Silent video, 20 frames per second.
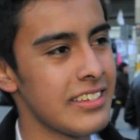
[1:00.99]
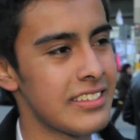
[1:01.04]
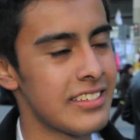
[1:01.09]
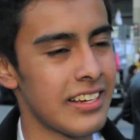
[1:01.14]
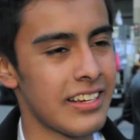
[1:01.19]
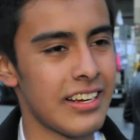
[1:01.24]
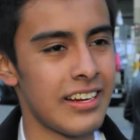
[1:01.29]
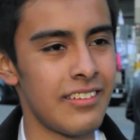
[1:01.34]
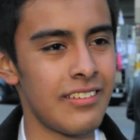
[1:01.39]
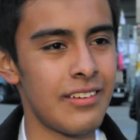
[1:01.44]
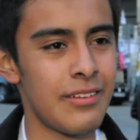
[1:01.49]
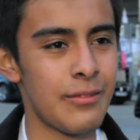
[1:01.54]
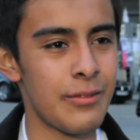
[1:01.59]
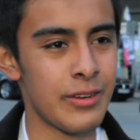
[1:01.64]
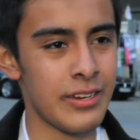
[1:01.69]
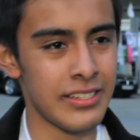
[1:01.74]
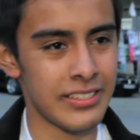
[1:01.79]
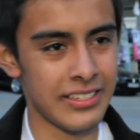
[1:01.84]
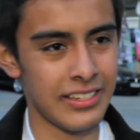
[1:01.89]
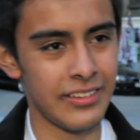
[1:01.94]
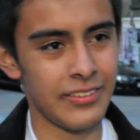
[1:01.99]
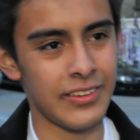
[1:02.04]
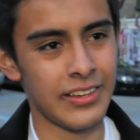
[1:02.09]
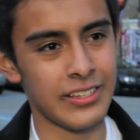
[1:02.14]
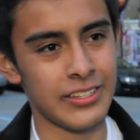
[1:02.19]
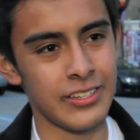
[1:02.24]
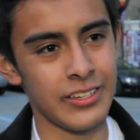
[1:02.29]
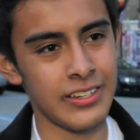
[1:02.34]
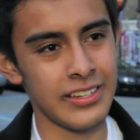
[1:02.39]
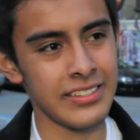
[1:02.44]
sacaba buenas
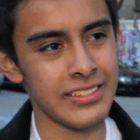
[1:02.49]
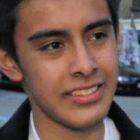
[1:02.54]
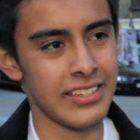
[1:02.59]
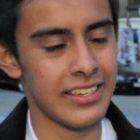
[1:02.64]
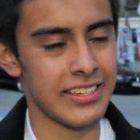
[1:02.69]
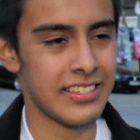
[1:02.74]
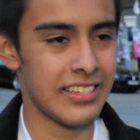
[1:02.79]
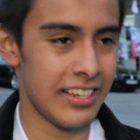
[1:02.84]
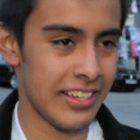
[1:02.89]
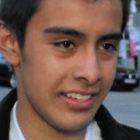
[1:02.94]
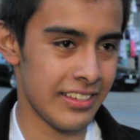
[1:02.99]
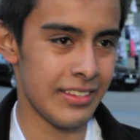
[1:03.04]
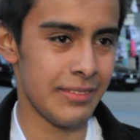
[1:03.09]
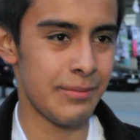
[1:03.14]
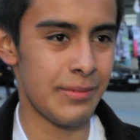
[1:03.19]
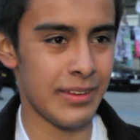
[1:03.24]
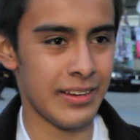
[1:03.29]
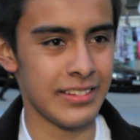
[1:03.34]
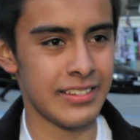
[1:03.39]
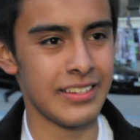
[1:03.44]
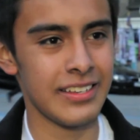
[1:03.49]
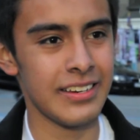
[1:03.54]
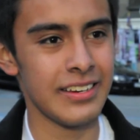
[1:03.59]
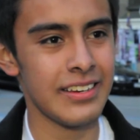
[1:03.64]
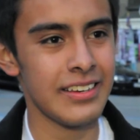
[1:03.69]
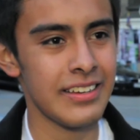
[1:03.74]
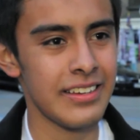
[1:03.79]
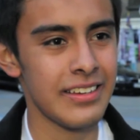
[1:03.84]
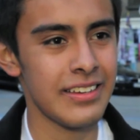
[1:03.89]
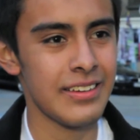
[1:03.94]
calificaciones, excelente para ser
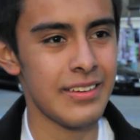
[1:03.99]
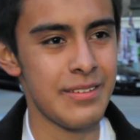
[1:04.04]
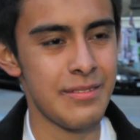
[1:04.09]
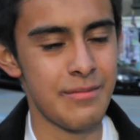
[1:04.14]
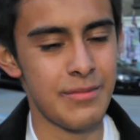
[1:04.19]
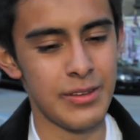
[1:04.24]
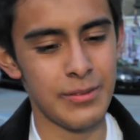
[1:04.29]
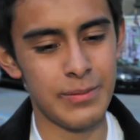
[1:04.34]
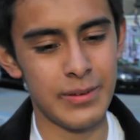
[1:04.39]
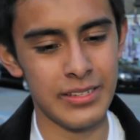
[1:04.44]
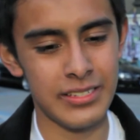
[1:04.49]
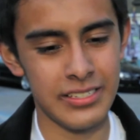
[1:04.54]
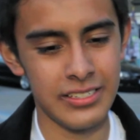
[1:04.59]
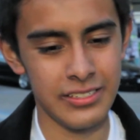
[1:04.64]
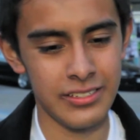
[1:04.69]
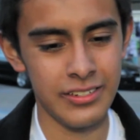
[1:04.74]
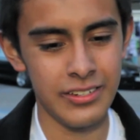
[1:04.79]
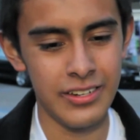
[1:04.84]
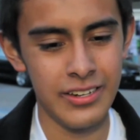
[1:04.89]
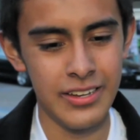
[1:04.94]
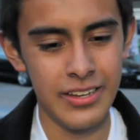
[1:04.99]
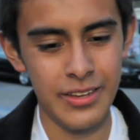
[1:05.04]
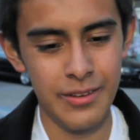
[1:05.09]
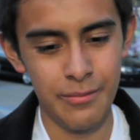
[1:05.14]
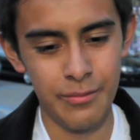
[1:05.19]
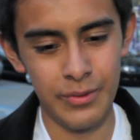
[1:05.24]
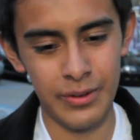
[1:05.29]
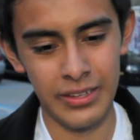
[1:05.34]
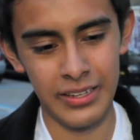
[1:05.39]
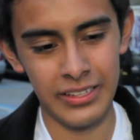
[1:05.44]
más preciso,
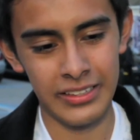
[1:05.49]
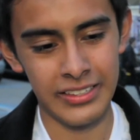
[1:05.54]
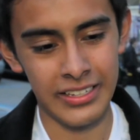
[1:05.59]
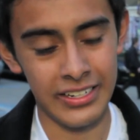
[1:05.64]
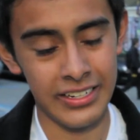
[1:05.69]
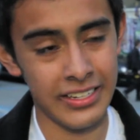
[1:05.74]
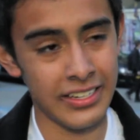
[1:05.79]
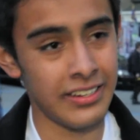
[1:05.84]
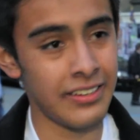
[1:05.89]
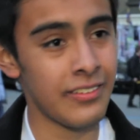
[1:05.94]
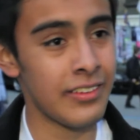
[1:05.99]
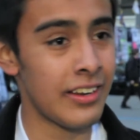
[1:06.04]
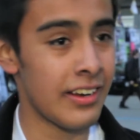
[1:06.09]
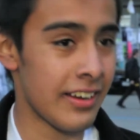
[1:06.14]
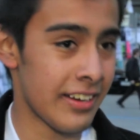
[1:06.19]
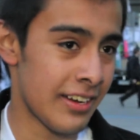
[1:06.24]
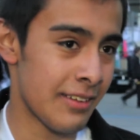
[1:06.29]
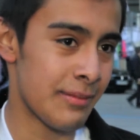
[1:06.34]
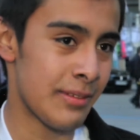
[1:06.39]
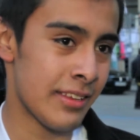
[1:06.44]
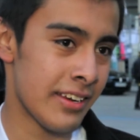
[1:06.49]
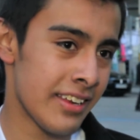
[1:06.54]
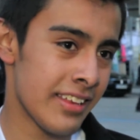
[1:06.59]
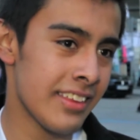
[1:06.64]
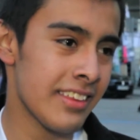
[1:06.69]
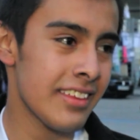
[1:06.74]
me traía a ver al Real Madrid.